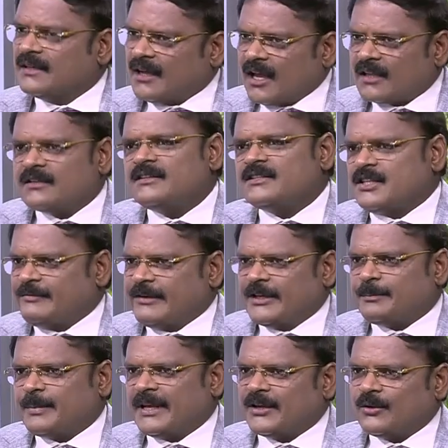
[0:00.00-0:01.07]
அதுலேயும்
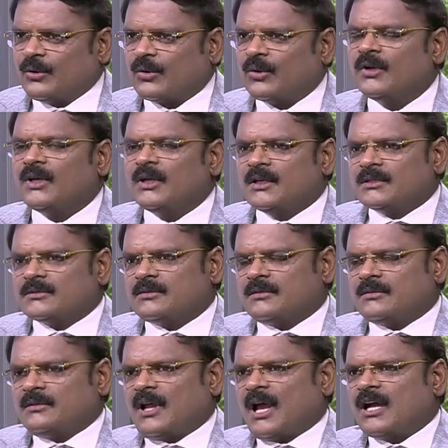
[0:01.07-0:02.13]
சிவியர் பெயின் வரும் ஸோ
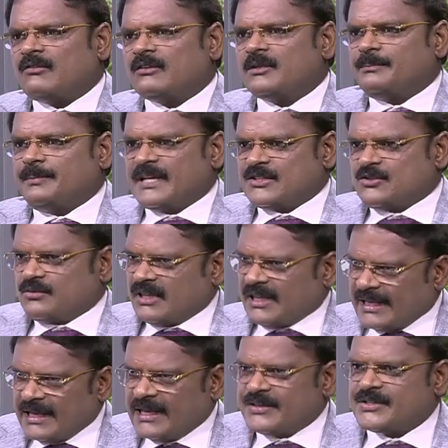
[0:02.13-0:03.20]
நாங்கள் வந்து பேஷண்ட்டோட
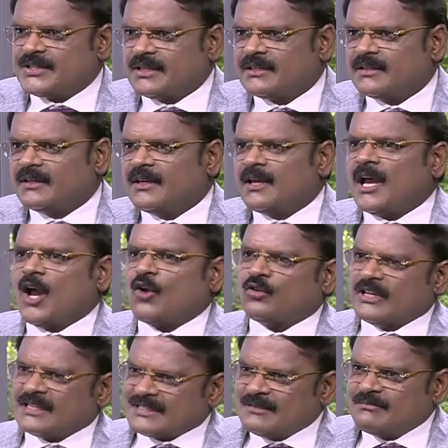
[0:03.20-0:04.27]
ஏஜ்
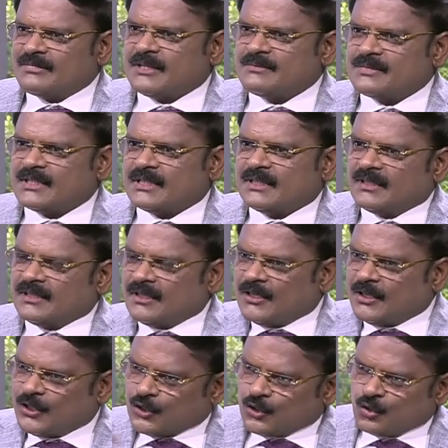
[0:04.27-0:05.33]
அவங்களுடைய சிம்டம்ஸு
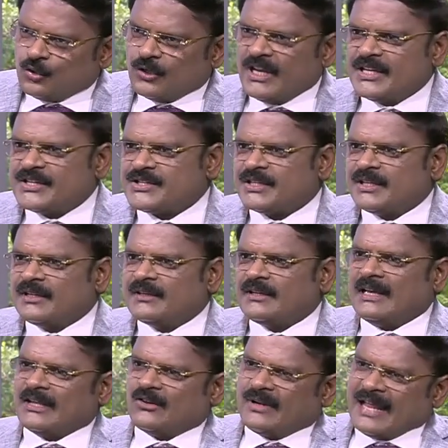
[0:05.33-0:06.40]
டூரேஷன்
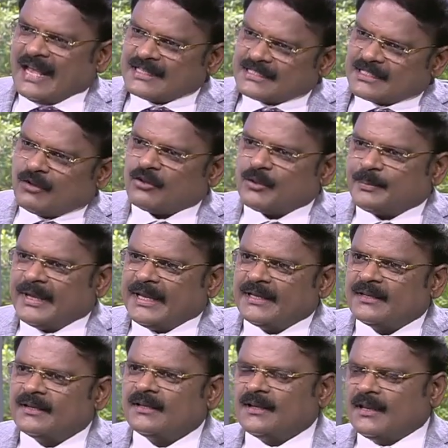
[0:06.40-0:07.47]
அதோட நேச்சர் ஆஃப் த பெயின்
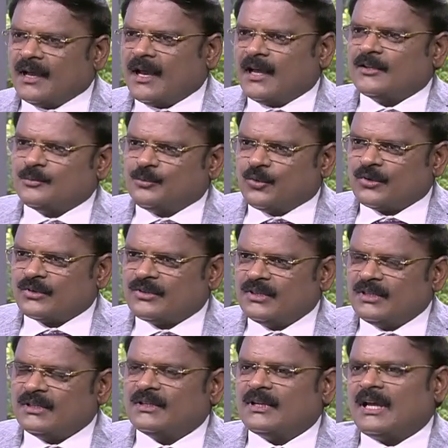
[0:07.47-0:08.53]
அதை பொறுத்து
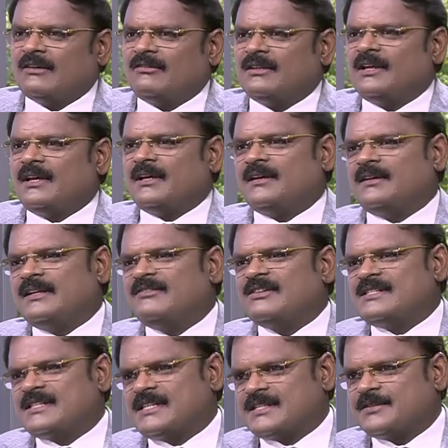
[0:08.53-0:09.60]
நாங்கள் வந்து
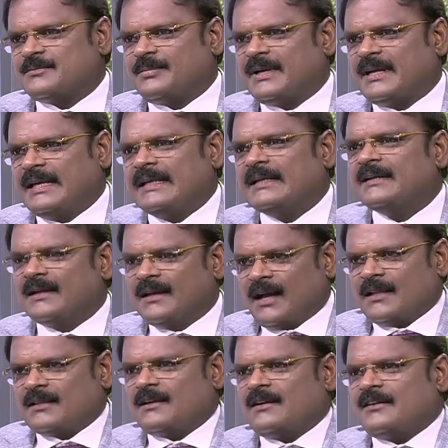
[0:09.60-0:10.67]
இன்வெஸ்டிகேஷன் பண்ணி
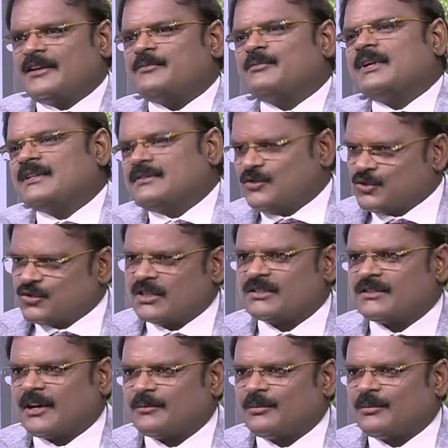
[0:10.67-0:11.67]
அதுக்கான ட்ரீட்மெண்ட்டை யூஸ்வலாக ஸ்டார்ட்